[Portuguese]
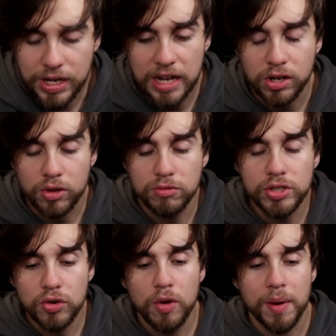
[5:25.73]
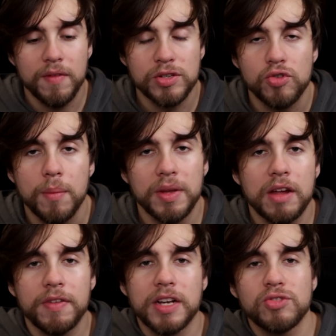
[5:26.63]
Os caras só tão de olho pra ver se sua
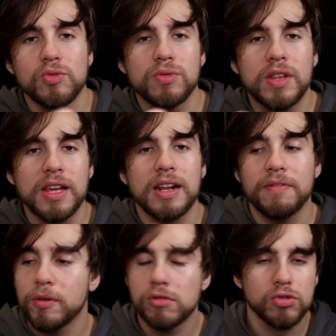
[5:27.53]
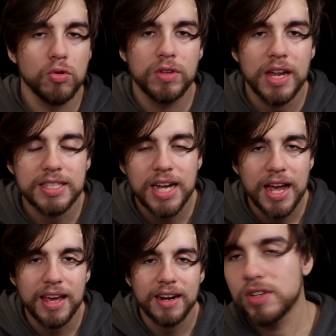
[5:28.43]
mina fica solteira. Ficou solteira, já era.